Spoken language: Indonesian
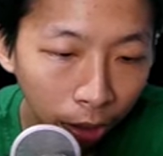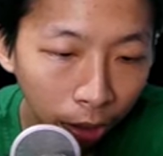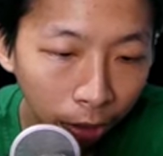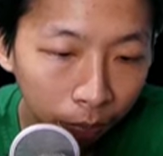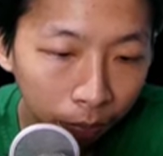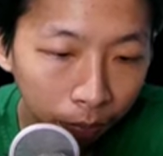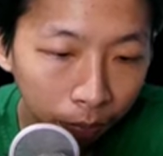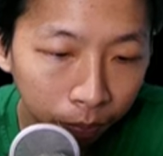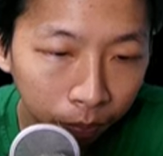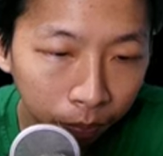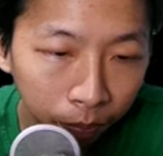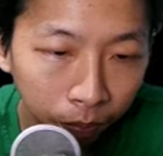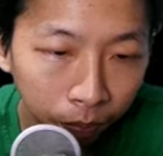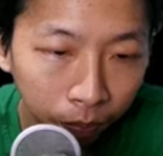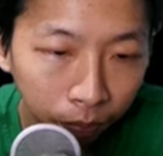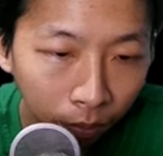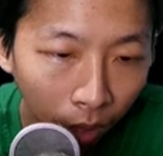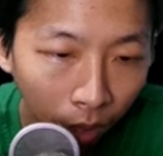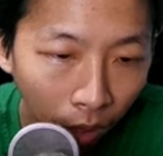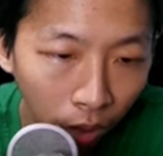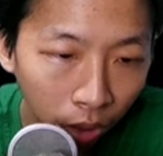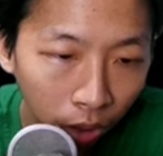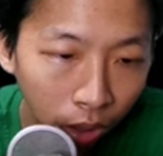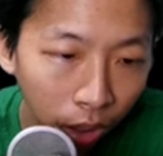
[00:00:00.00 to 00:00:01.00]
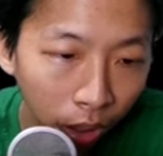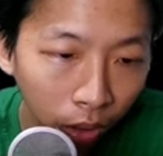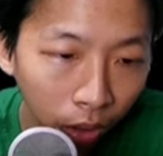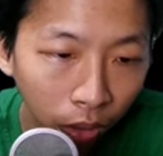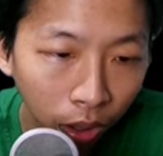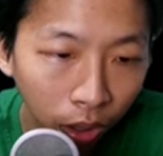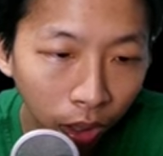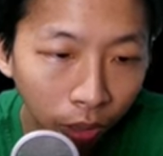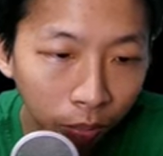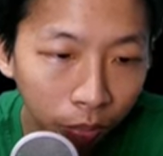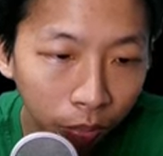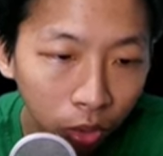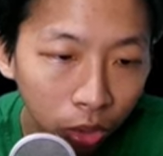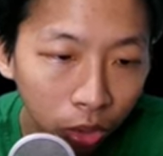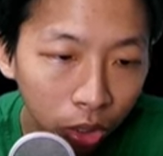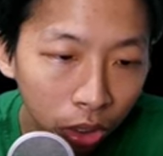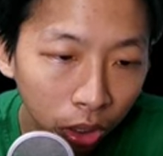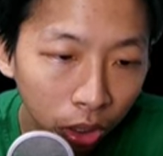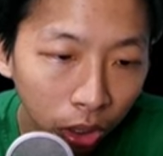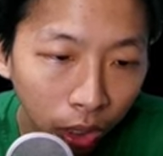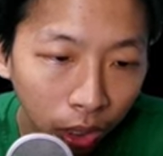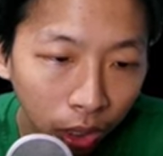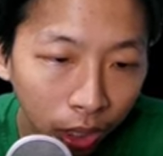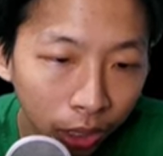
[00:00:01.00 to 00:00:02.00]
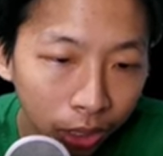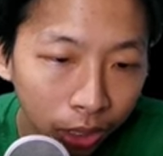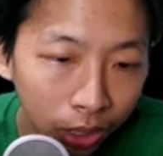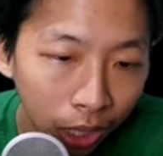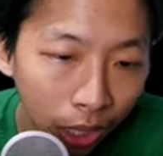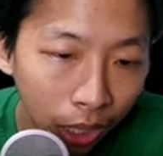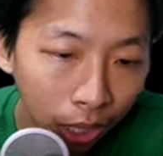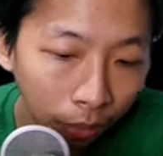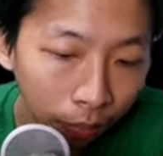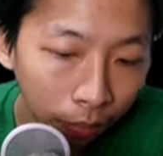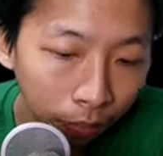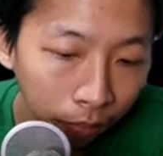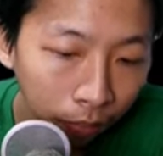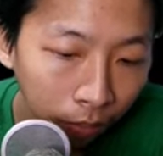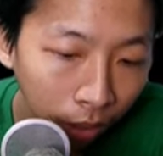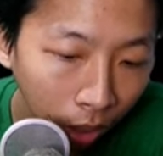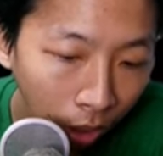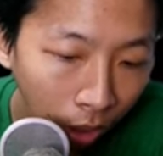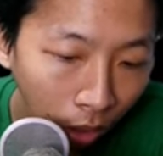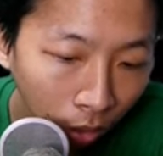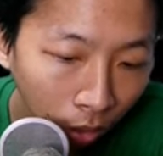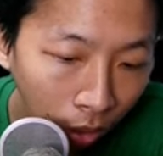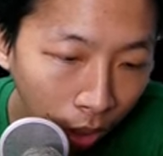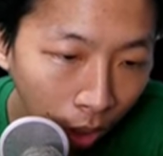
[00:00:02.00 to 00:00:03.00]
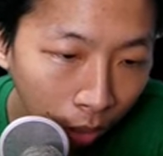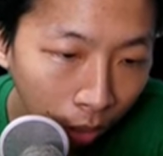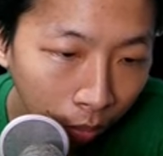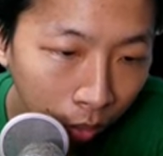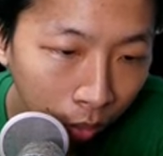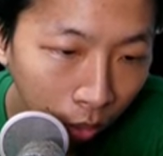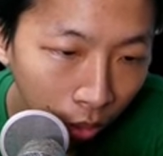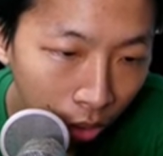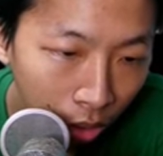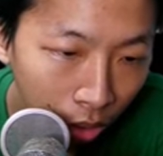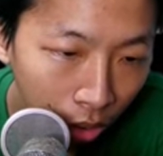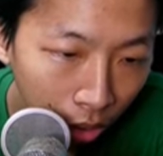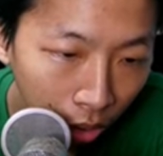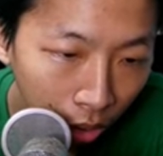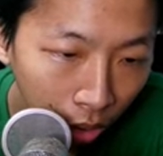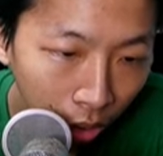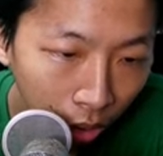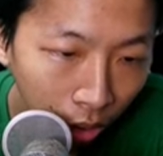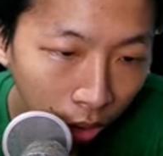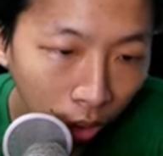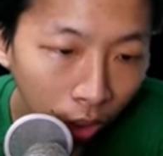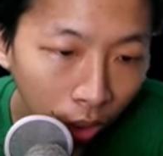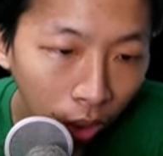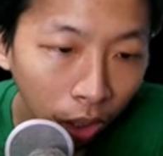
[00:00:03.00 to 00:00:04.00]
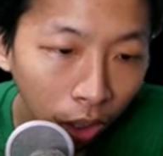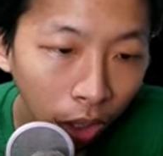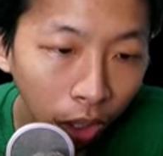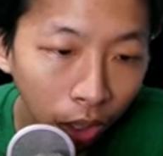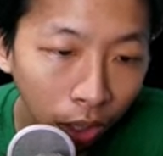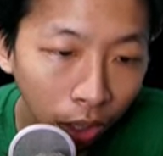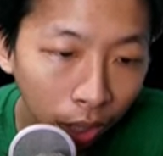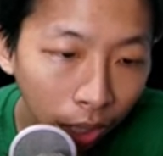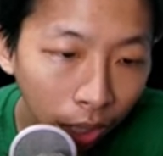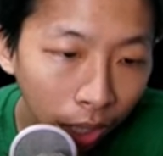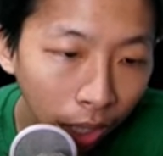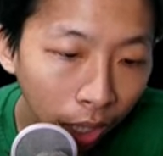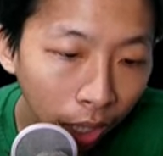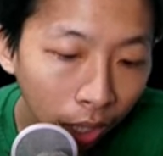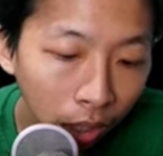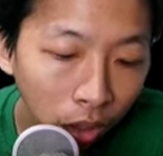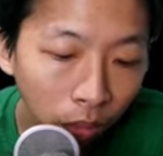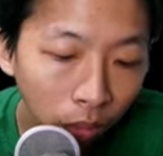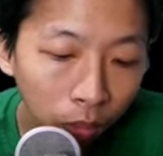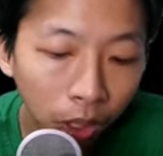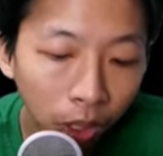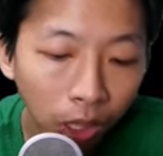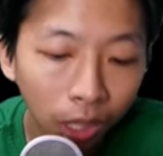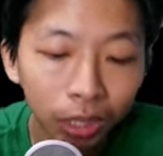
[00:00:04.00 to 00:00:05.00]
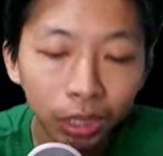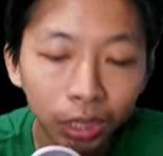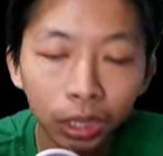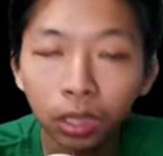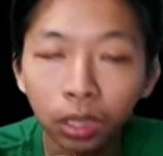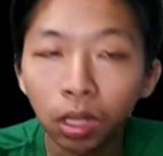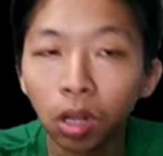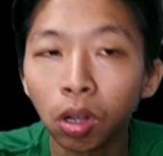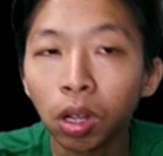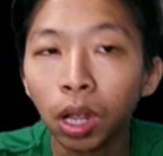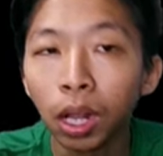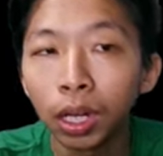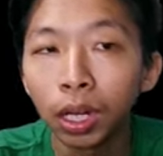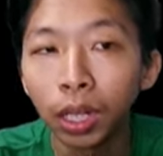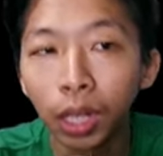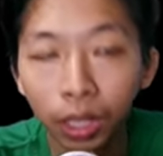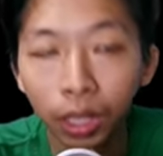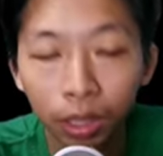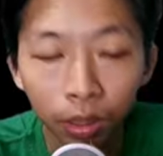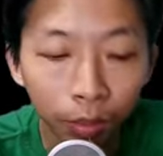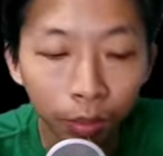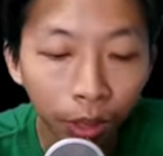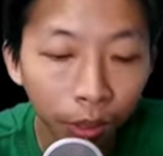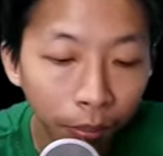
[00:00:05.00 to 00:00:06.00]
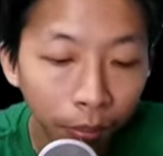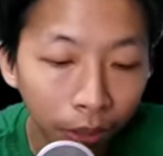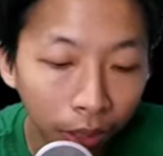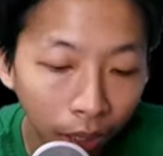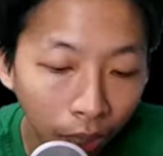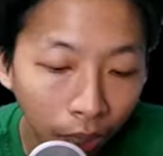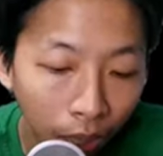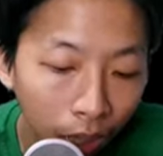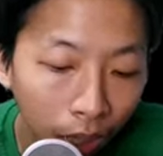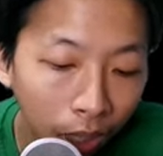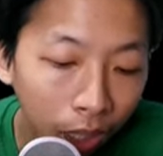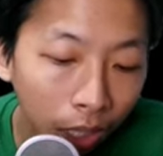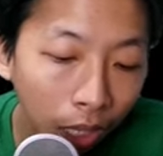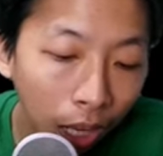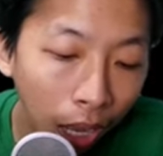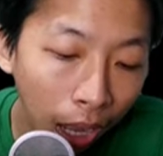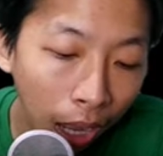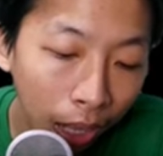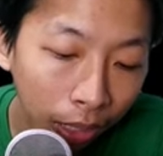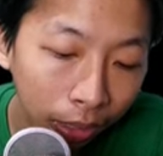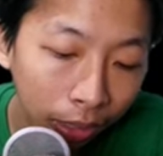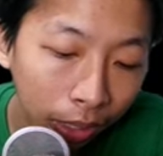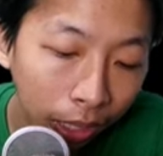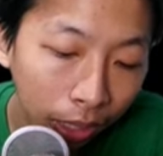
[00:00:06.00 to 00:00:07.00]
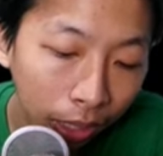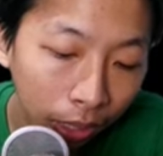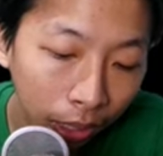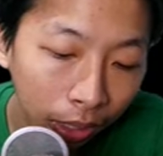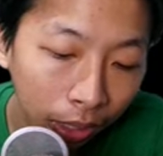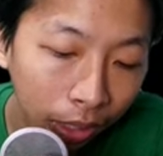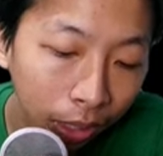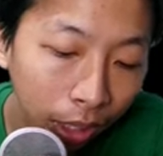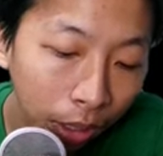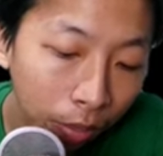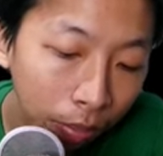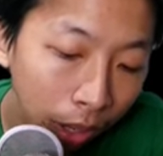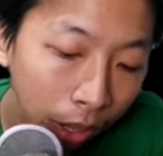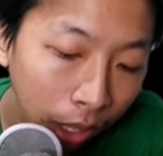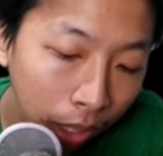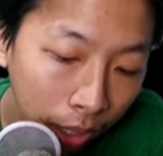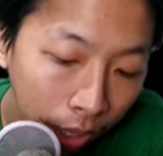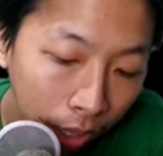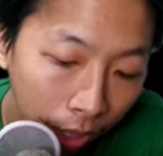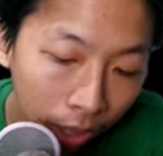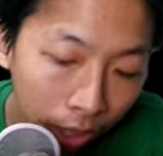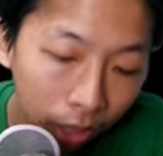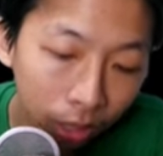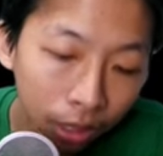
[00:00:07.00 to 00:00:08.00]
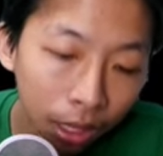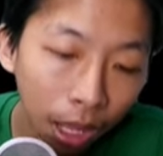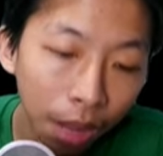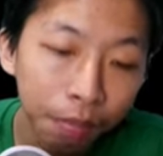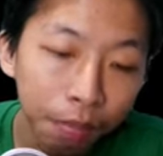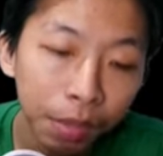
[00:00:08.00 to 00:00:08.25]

hmm. oke okay, udah muncul ya guys ya nah udah muncul nah yang aku mau kasih tau kalian teman-teman ya adalah di bagian time